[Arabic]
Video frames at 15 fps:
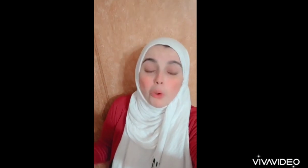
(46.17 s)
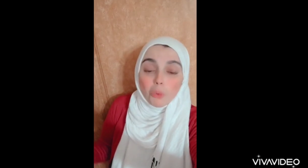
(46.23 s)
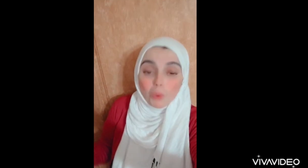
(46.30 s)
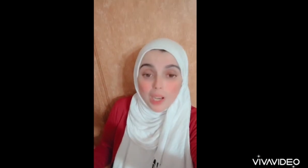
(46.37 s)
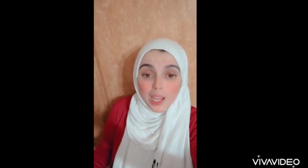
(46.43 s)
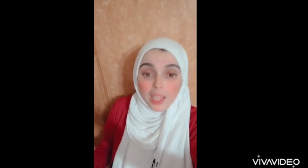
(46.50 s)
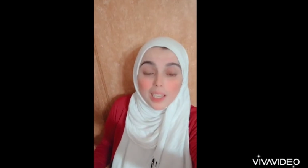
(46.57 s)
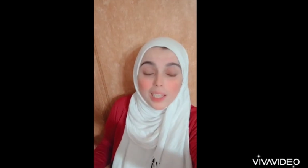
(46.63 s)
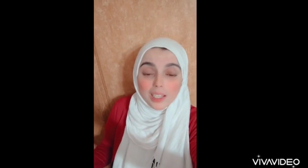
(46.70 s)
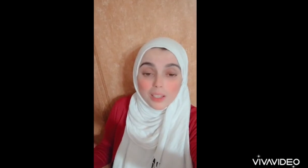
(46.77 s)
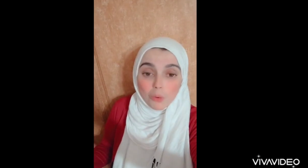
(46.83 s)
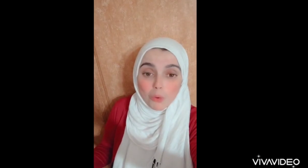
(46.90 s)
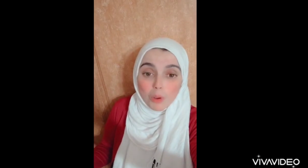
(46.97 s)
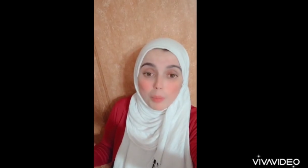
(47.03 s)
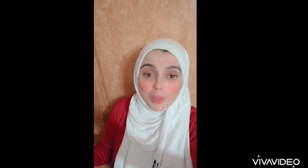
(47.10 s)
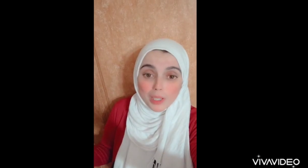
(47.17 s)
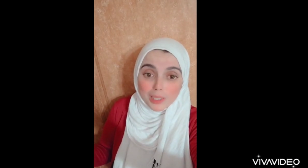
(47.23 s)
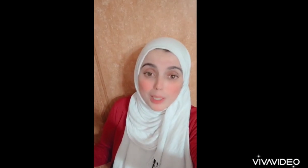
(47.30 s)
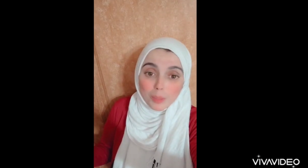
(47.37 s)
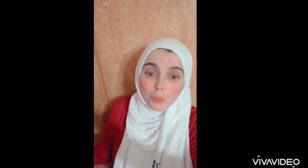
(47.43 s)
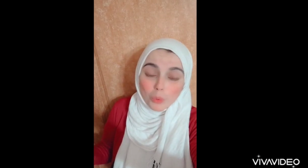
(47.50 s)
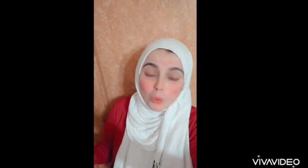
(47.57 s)
ولكن هو
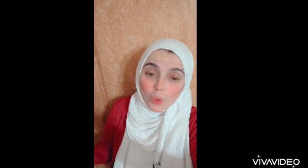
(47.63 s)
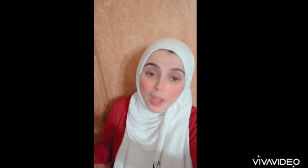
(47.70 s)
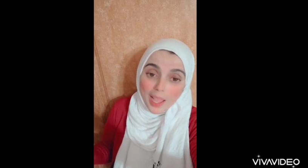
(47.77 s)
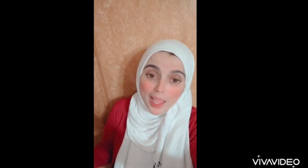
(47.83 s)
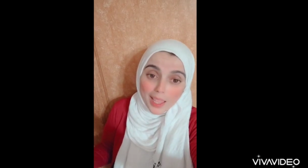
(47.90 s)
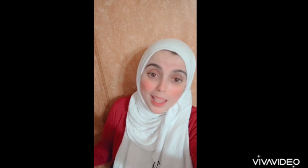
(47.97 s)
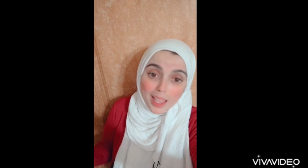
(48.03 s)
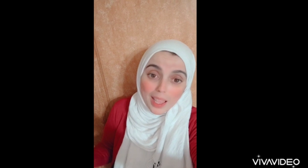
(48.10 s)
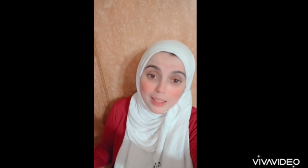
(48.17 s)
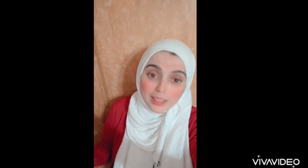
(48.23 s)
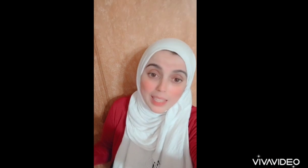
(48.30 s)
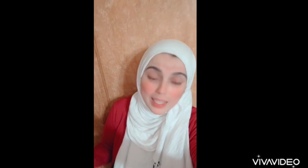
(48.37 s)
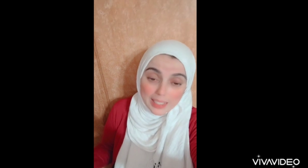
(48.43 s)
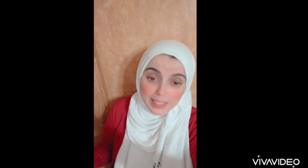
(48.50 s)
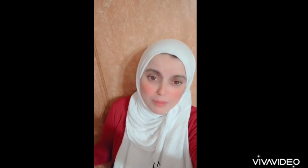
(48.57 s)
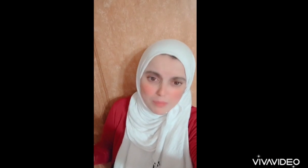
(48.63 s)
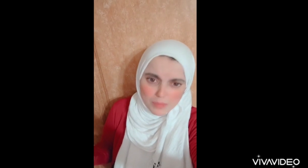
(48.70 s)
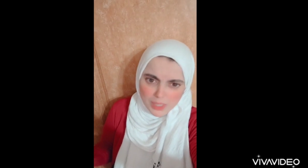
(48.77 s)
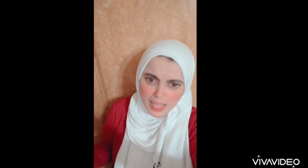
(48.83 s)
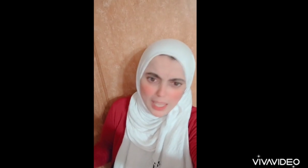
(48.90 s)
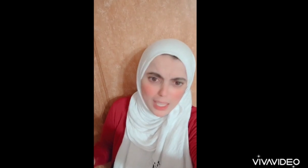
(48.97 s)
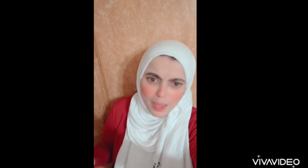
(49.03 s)
بيعتبره حاجه يعني
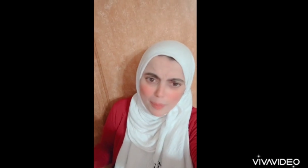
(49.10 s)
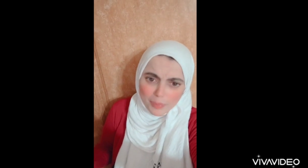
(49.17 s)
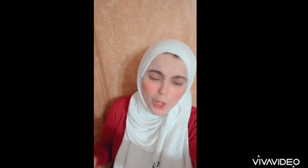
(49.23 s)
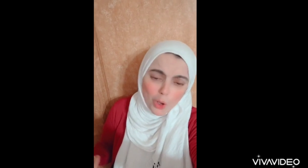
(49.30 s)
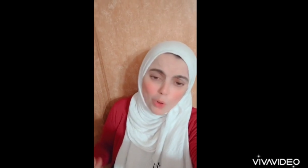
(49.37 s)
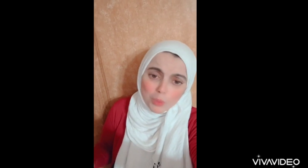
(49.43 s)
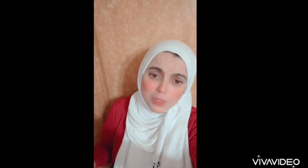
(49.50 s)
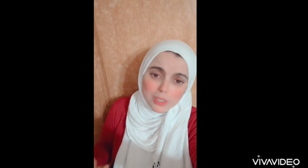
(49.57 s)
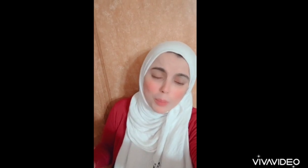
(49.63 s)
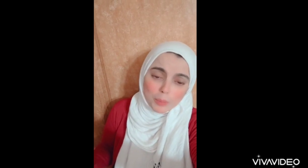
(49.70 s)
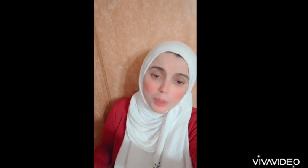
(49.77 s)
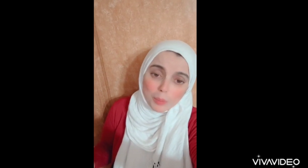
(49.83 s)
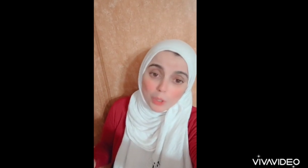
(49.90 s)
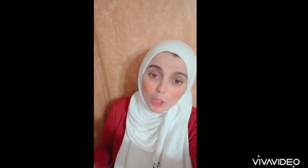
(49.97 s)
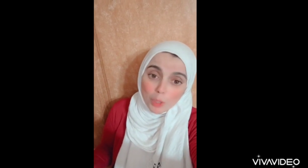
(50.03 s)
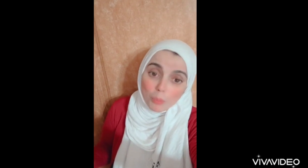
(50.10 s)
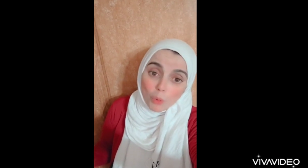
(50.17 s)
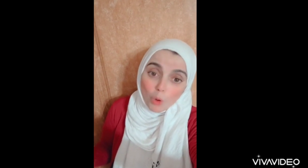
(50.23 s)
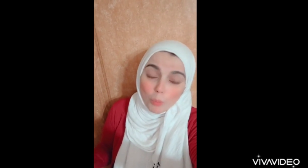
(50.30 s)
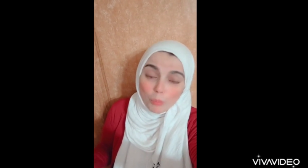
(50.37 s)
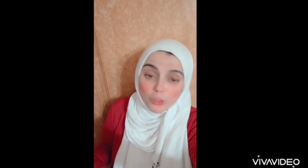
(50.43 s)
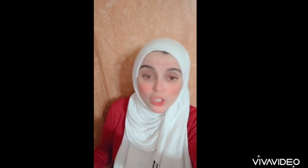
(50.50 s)
زي ابنائه بالظبط بيحب
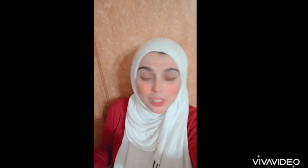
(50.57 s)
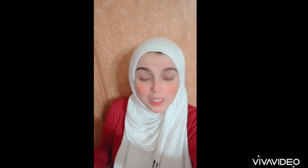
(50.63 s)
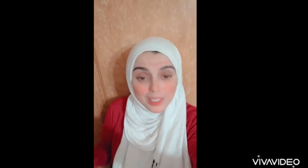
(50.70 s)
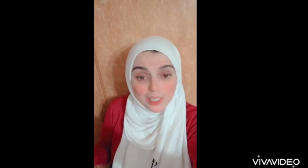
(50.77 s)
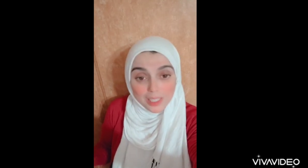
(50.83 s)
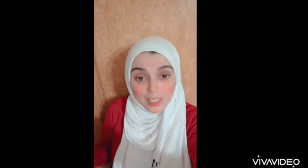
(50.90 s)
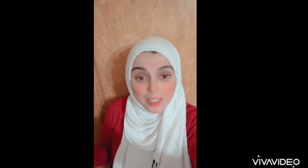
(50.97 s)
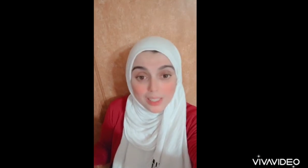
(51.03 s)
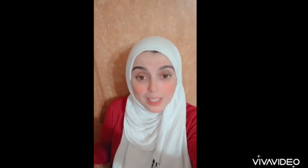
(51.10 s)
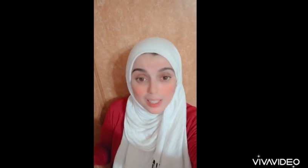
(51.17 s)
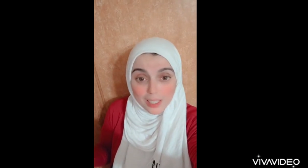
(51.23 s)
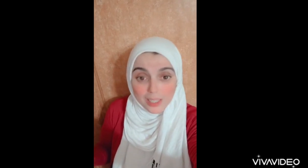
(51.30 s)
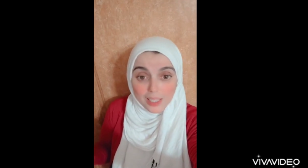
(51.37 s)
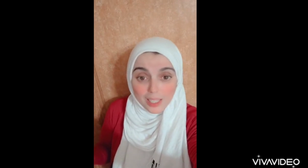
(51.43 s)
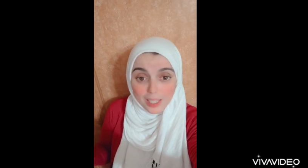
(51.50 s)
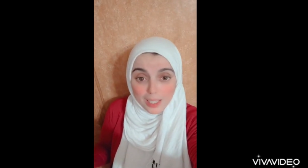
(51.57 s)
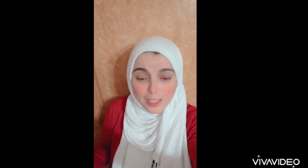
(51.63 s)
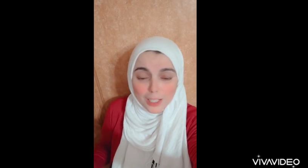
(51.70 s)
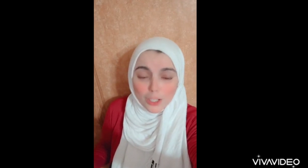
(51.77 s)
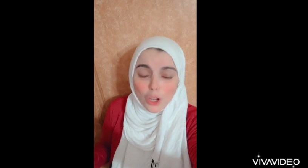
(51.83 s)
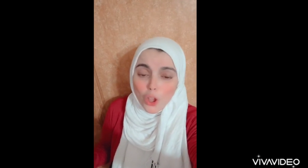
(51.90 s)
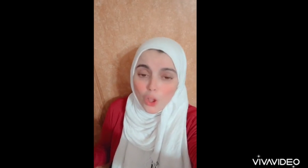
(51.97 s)
حب شديد جدا جدا
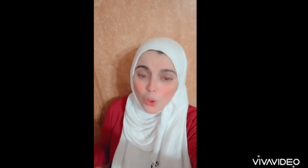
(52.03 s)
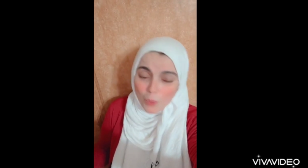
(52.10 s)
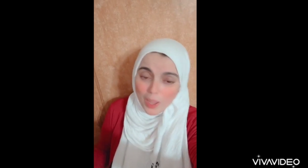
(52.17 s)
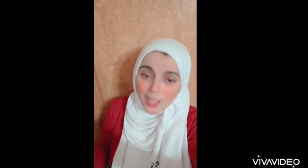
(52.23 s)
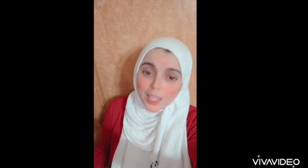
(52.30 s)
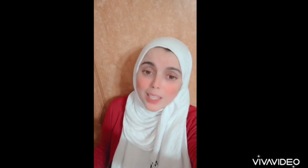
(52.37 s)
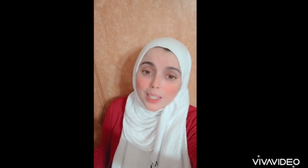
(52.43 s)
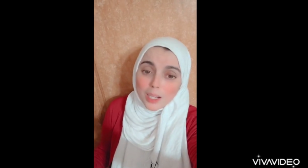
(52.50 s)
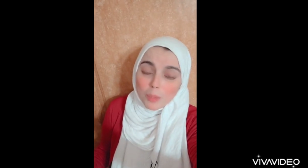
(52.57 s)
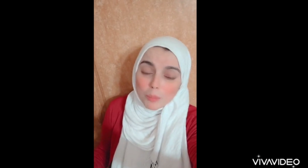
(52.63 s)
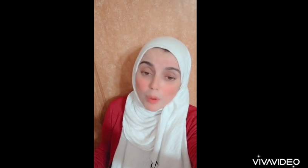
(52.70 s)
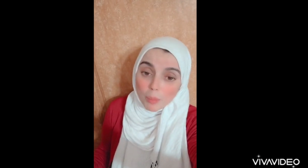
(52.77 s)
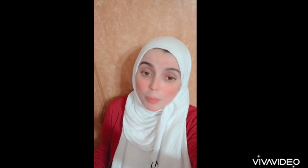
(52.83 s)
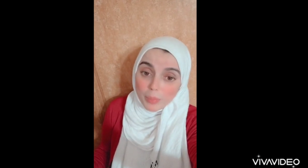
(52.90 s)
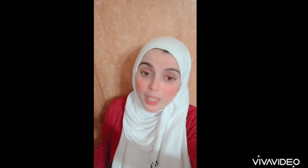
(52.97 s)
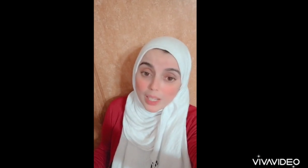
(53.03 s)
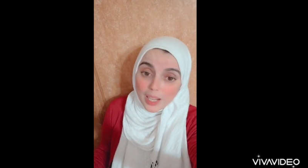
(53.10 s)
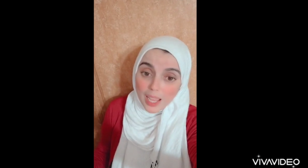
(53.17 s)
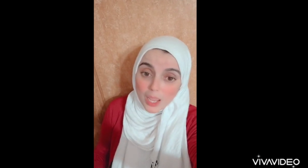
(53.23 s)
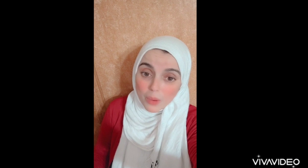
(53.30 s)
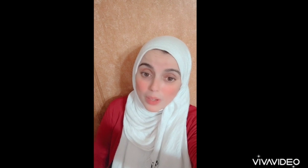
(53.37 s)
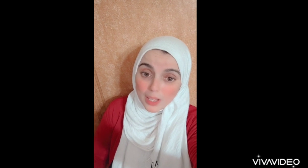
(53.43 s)
جدا واكيد المربيين
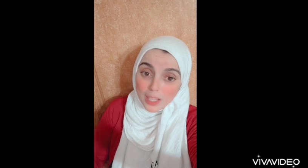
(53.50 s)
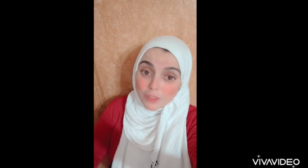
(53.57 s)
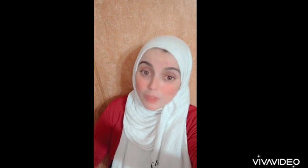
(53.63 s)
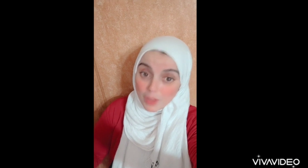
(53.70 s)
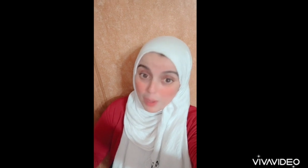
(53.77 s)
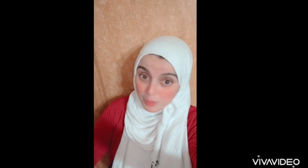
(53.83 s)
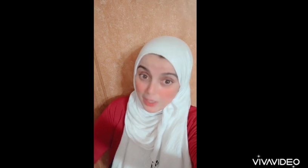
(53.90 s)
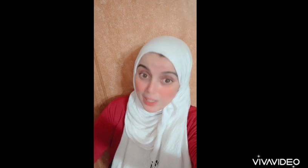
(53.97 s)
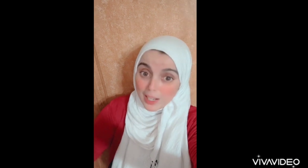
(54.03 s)
حيوانات فاهمين